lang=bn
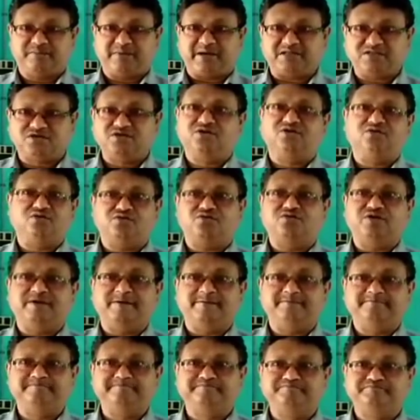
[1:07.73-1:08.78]
পাথেও করে
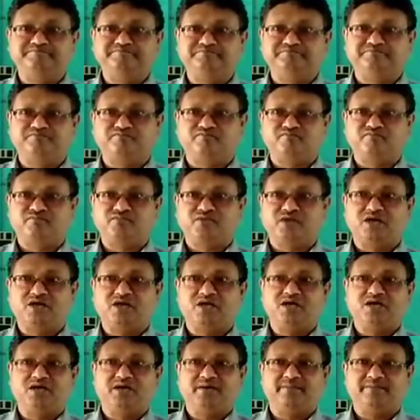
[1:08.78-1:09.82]

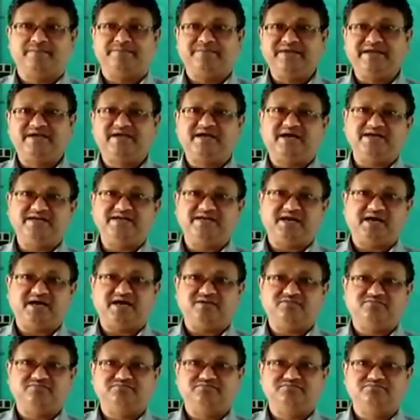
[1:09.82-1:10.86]
বিজ্ঞানীরা
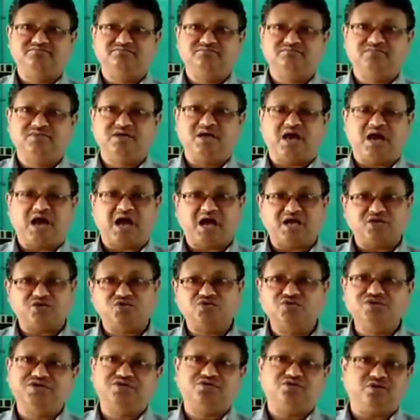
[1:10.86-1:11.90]

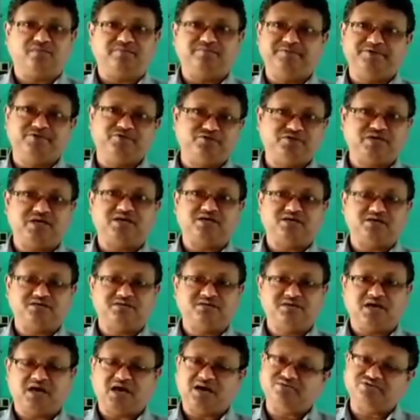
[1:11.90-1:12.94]
আধুনিক কম্পিউটার
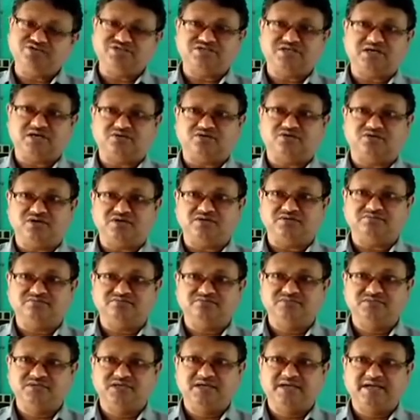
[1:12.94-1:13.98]
আবিষ্কার করে
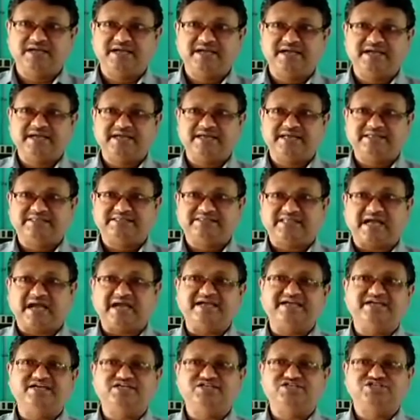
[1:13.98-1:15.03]

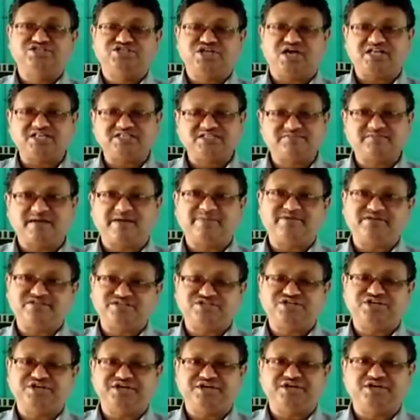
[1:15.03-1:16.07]
তাই চার্লস
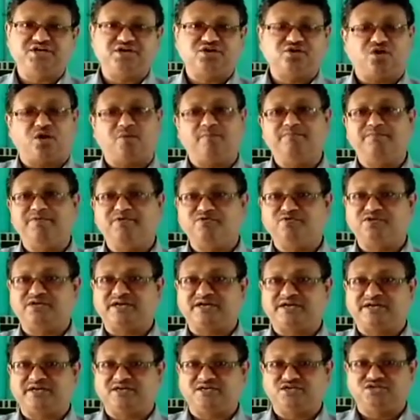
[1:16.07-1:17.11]
ব্যাবেজকে
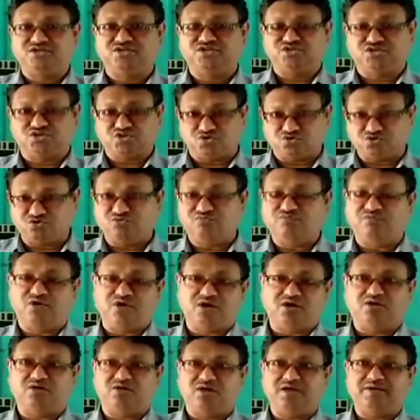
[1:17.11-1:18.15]
কম্পিউটারের জনক
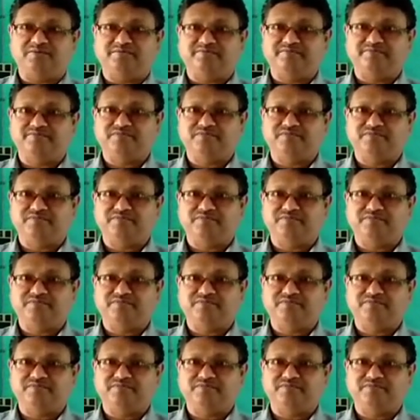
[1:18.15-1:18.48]
বলা হয়